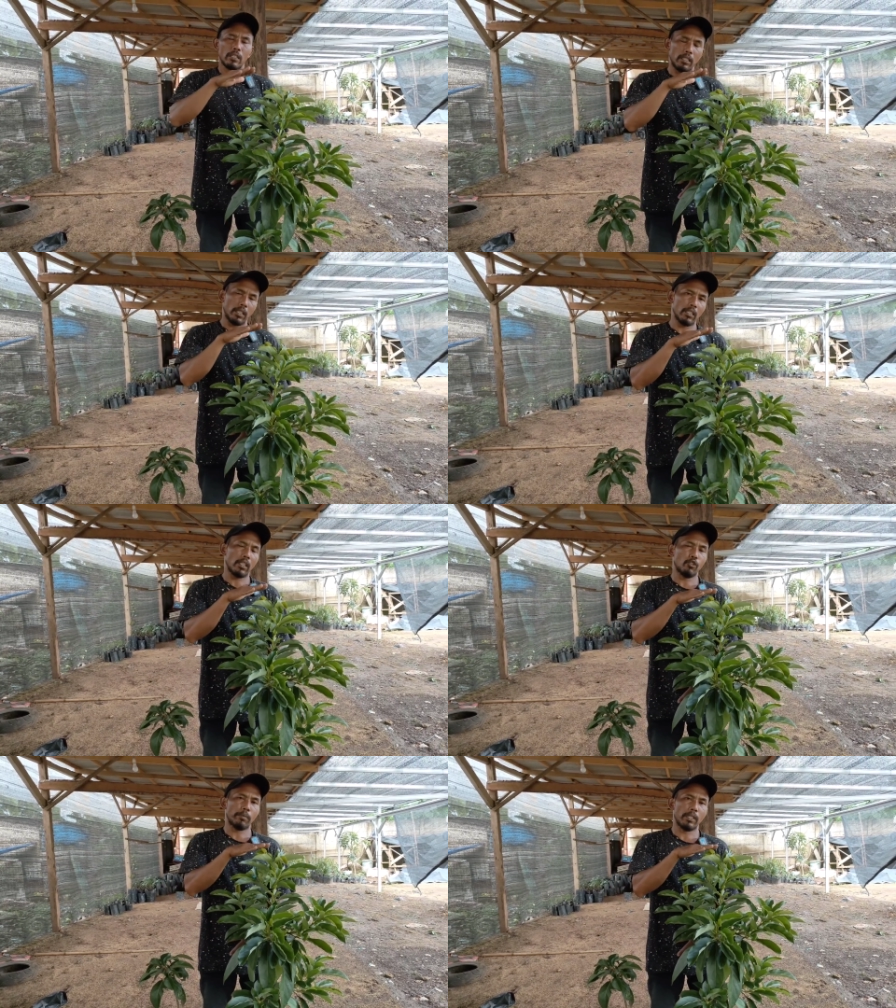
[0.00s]
setinggi
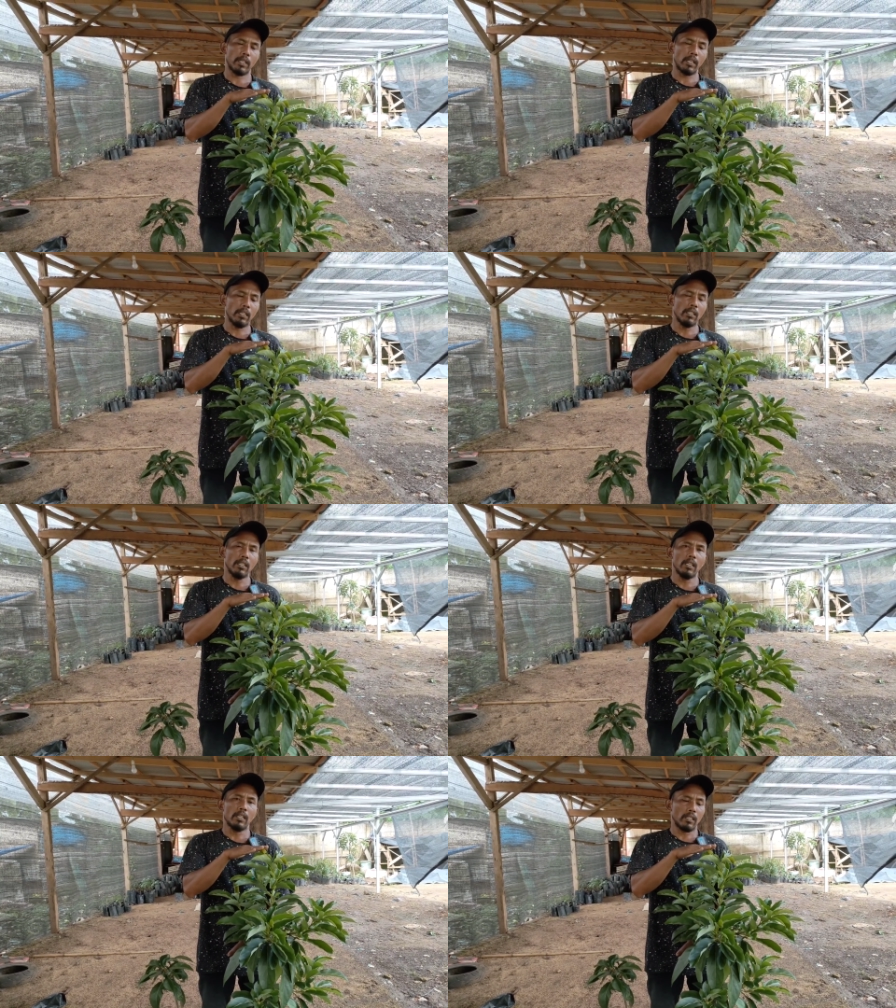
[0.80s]
1 meter
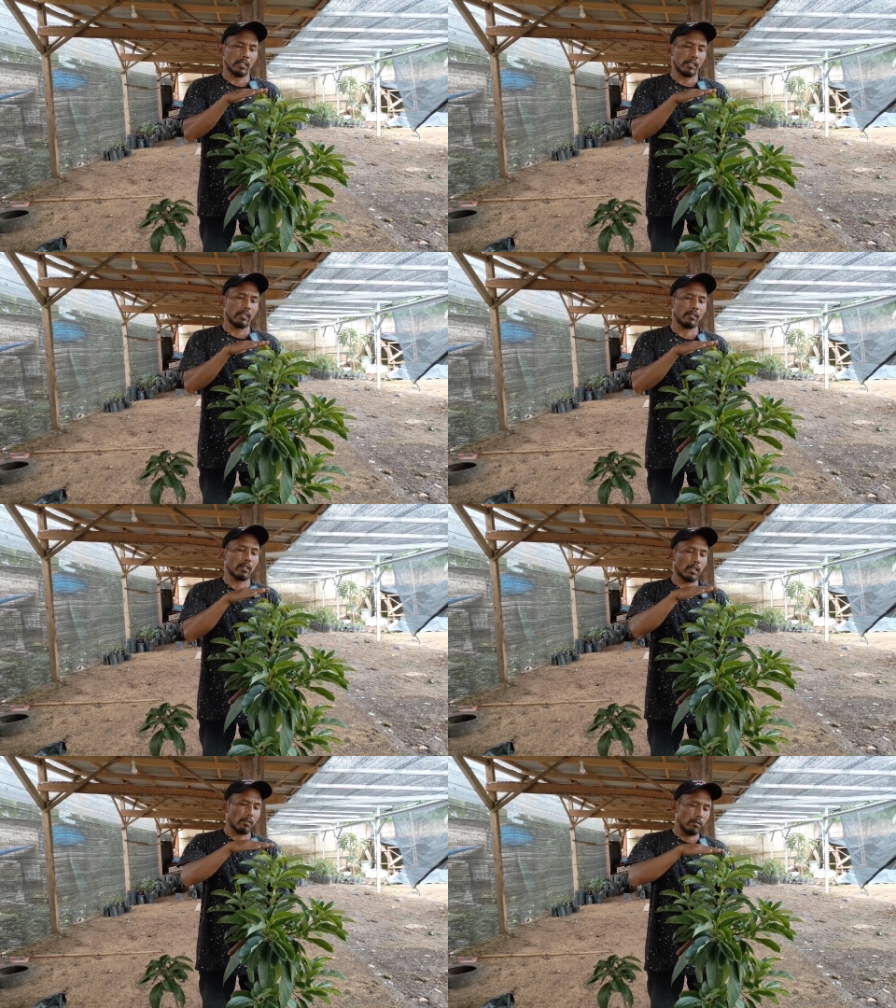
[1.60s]
nah, ini
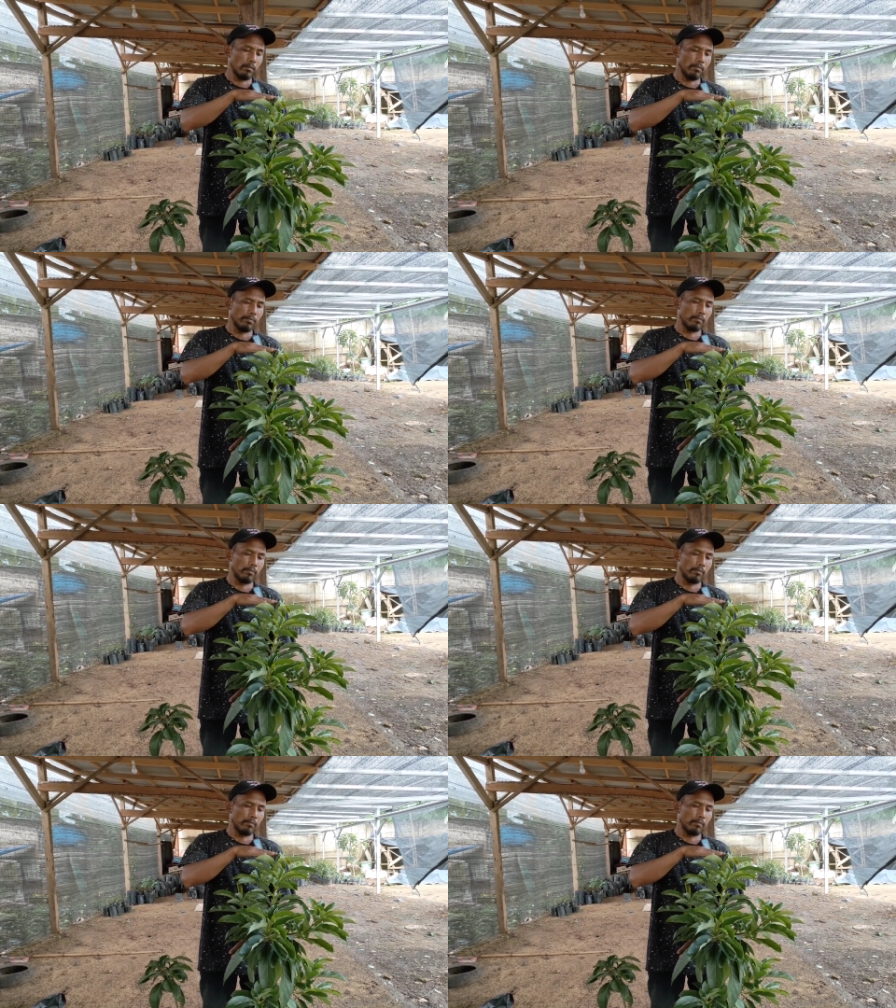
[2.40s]
saudaraku